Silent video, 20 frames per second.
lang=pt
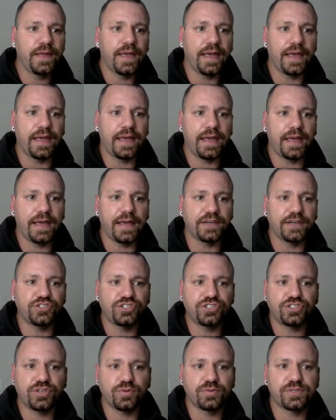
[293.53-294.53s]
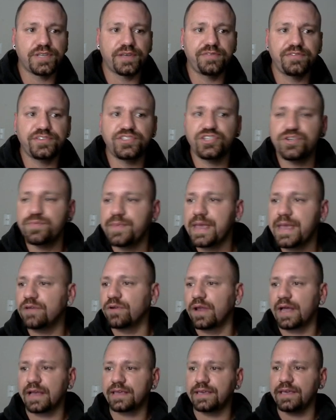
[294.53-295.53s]
é, a gente tem um serviço de e-mail
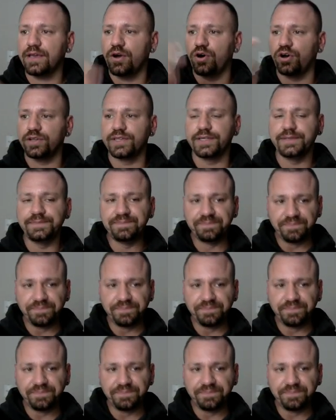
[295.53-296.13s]
lá que roda